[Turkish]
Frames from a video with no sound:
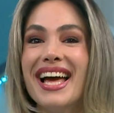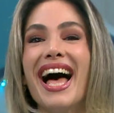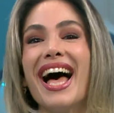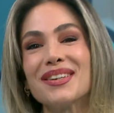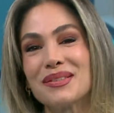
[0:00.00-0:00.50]

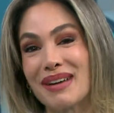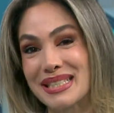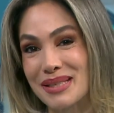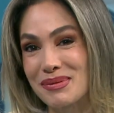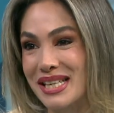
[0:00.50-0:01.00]
her gün
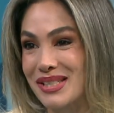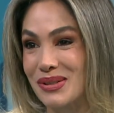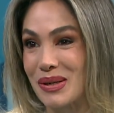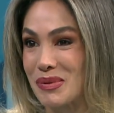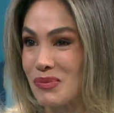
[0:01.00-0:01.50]
başka bir şey
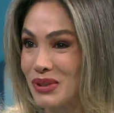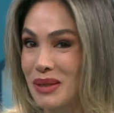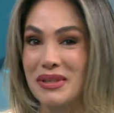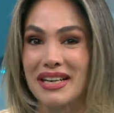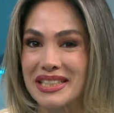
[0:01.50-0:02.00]
çıkıyor. Bir
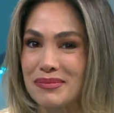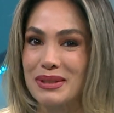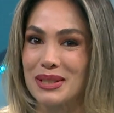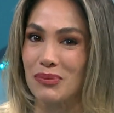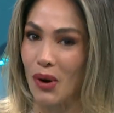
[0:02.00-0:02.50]
moda bir akım
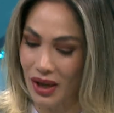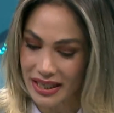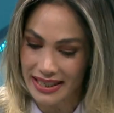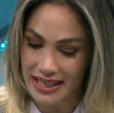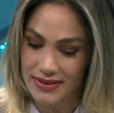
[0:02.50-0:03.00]
mıdır bu?
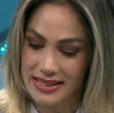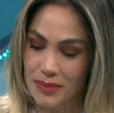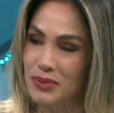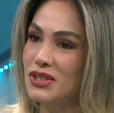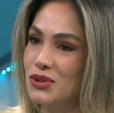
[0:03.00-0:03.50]
Evet. Kereviz
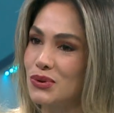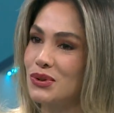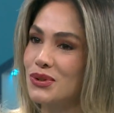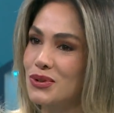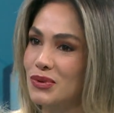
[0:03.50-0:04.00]
sapını hiç
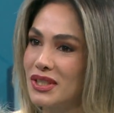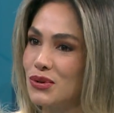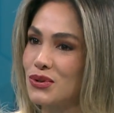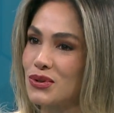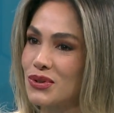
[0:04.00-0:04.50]
duydunuz mu? Ne
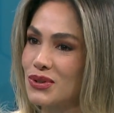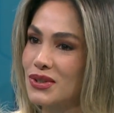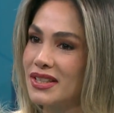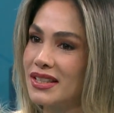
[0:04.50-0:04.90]
diyorsunuz? Tabii tabii.